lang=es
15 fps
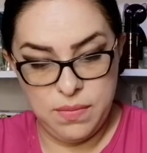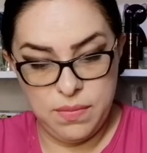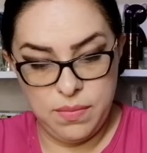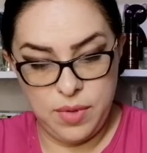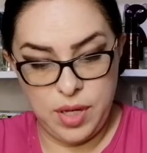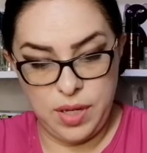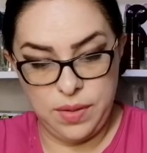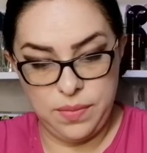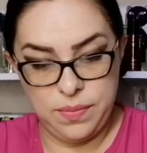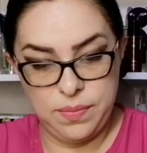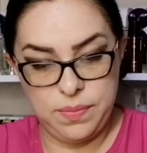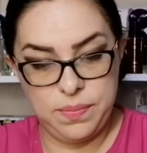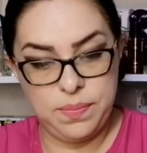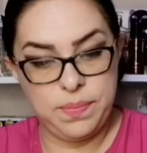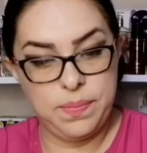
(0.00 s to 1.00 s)
Bueno.
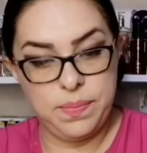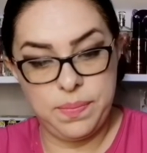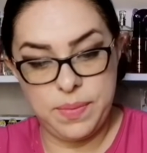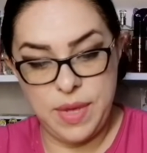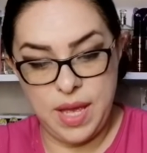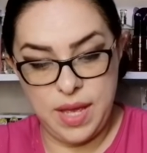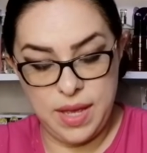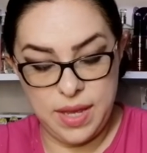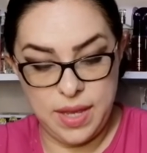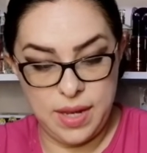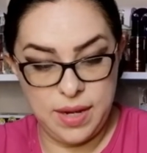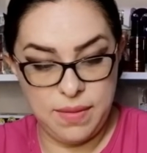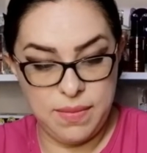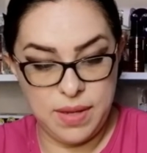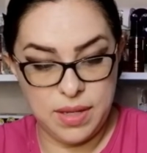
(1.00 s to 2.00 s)
Ah, ya
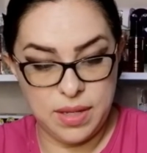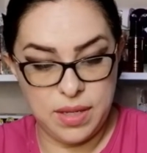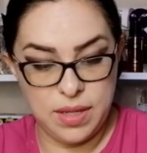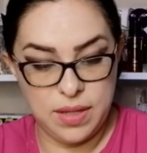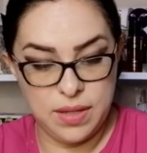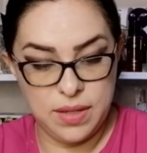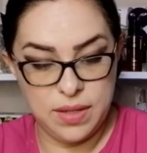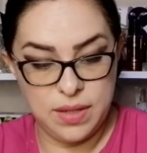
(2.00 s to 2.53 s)
le vi aquí.